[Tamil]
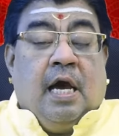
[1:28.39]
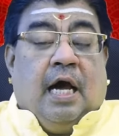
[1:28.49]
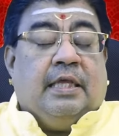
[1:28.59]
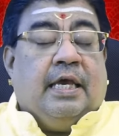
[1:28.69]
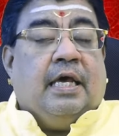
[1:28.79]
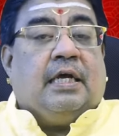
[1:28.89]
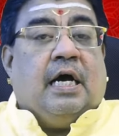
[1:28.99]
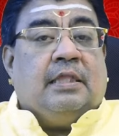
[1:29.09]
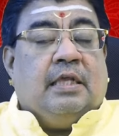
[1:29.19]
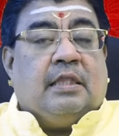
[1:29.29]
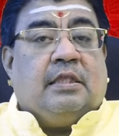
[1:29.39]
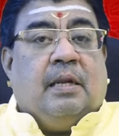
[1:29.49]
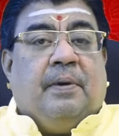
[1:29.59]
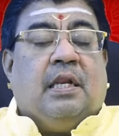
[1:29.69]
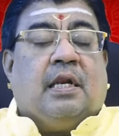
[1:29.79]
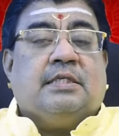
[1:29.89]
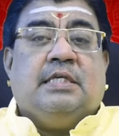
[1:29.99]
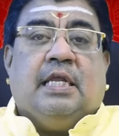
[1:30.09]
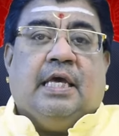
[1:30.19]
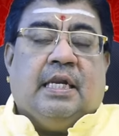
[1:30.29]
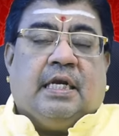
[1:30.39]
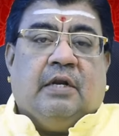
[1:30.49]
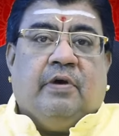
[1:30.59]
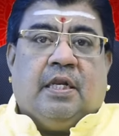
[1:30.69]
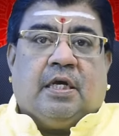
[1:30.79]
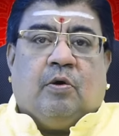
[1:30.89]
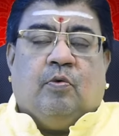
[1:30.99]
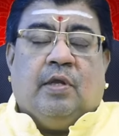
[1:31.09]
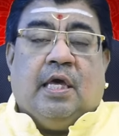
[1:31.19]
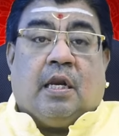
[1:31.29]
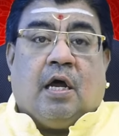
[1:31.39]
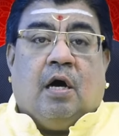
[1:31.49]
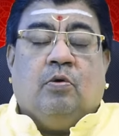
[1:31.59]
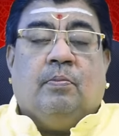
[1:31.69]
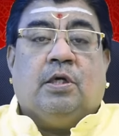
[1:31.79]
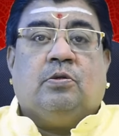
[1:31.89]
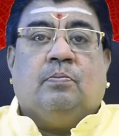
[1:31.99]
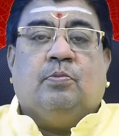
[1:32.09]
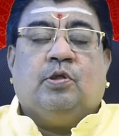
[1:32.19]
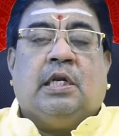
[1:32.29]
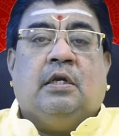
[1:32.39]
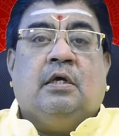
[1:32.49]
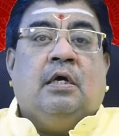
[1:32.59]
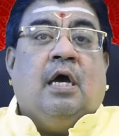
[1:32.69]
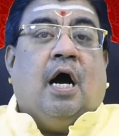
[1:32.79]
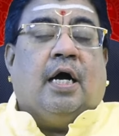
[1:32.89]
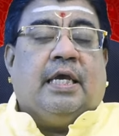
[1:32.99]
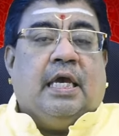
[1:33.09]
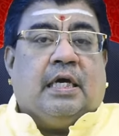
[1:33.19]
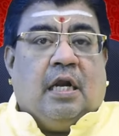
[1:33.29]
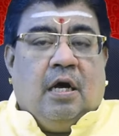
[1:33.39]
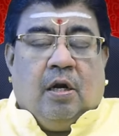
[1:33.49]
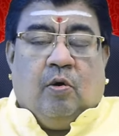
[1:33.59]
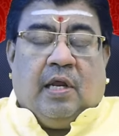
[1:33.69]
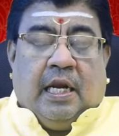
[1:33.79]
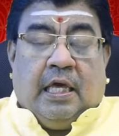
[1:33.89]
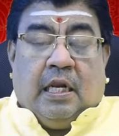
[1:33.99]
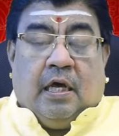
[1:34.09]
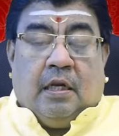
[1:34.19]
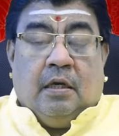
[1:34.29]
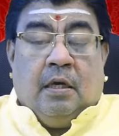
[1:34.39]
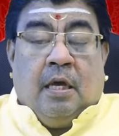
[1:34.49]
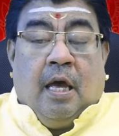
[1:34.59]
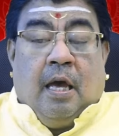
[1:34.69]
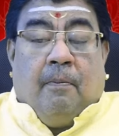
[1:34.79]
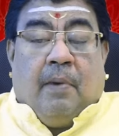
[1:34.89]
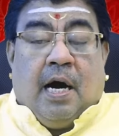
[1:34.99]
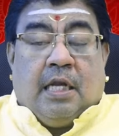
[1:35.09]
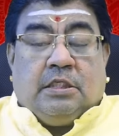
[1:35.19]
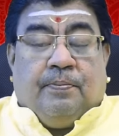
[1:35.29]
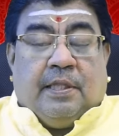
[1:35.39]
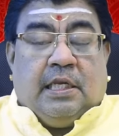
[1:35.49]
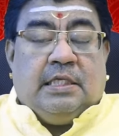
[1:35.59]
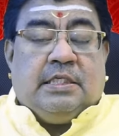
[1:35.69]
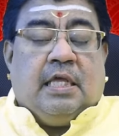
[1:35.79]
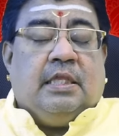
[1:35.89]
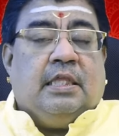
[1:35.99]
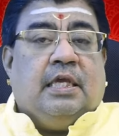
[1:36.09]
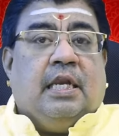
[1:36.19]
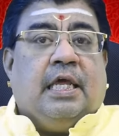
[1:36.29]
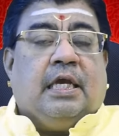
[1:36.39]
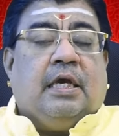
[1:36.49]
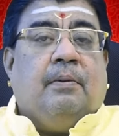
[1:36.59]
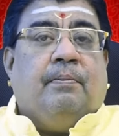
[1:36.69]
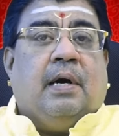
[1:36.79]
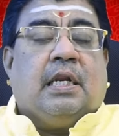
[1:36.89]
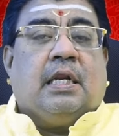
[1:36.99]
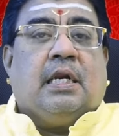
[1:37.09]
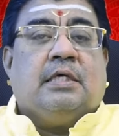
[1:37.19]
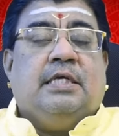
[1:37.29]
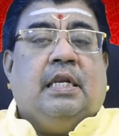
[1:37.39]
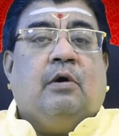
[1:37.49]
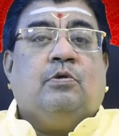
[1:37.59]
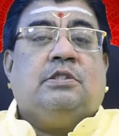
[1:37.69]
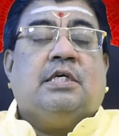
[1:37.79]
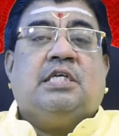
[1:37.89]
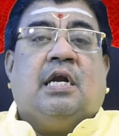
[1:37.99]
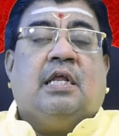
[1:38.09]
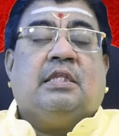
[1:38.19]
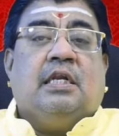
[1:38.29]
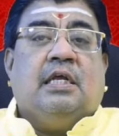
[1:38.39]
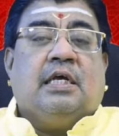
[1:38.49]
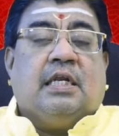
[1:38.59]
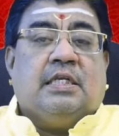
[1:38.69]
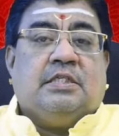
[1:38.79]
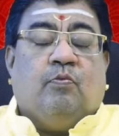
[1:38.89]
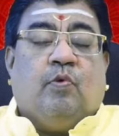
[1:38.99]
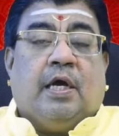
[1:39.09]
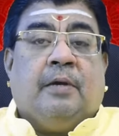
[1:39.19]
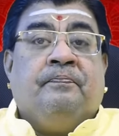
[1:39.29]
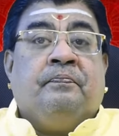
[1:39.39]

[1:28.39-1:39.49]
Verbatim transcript: அந்த ஏற்க அந்த இடத்துல மீன ராசியில் ஏற்கனவே இருக்கக்கூடிய ராகு மற்றும் புதன் ஆகிய கிரகங்களோடு இணைகிறாரு மார்ச் பதினஞ்சாம் தேதி அன்னைக்கு மகர ராசியில் உச்சஸ்தானத்தில் இருக்கிற செவ்வாய்